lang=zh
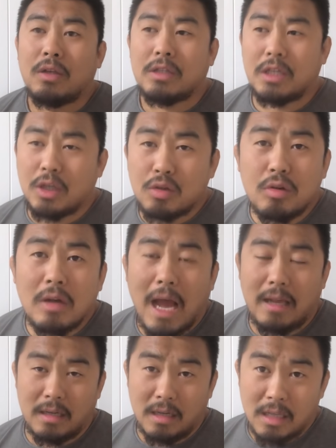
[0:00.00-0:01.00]
其实
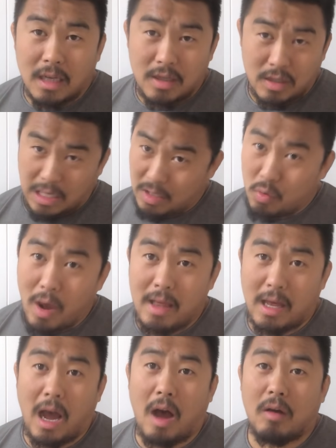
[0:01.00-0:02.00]
啊，也能很很快
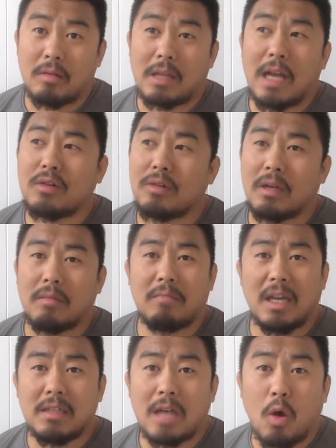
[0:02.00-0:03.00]
的好，但是呢
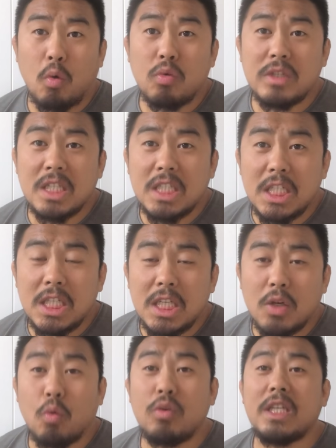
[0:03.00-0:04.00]
没上呼吸机，
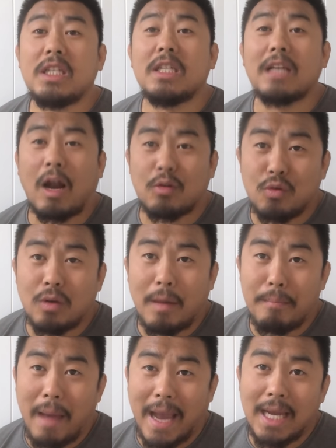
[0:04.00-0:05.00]
呼吸机哪儿去了？
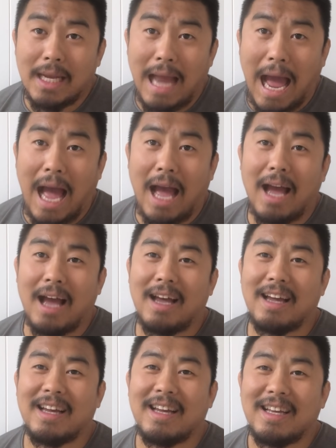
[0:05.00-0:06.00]
没啦。
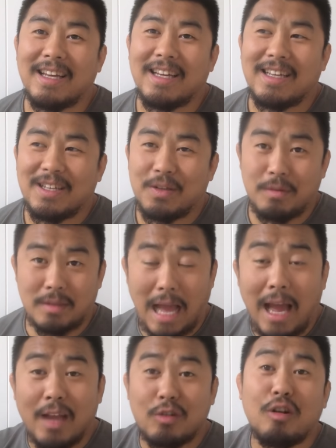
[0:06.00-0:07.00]
大
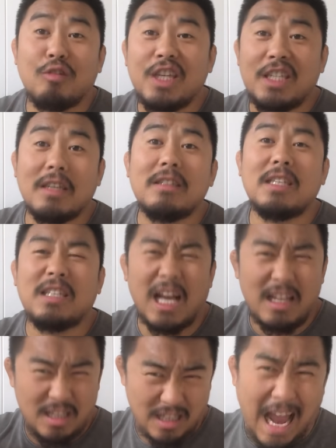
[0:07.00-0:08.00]
家也知道，疫情期
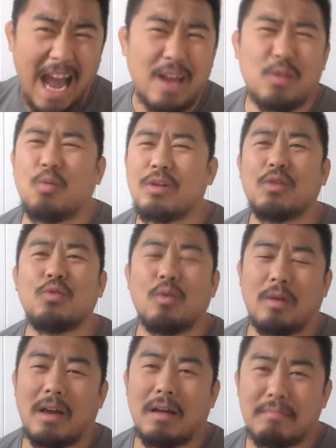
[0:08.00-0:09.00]
间太多的
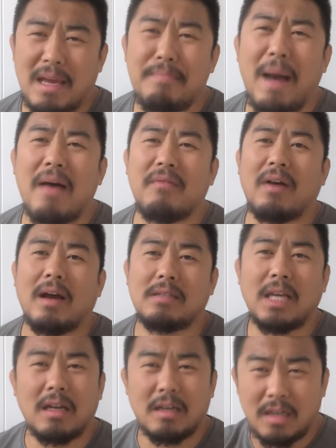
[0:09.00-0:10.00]
用了，没办法，
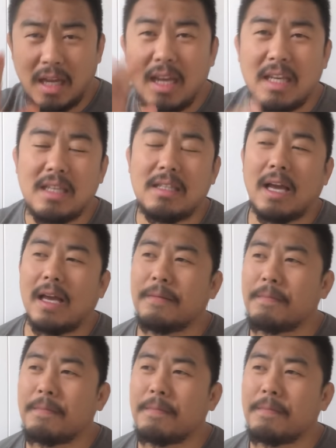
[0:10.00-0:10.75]
这个可以理解。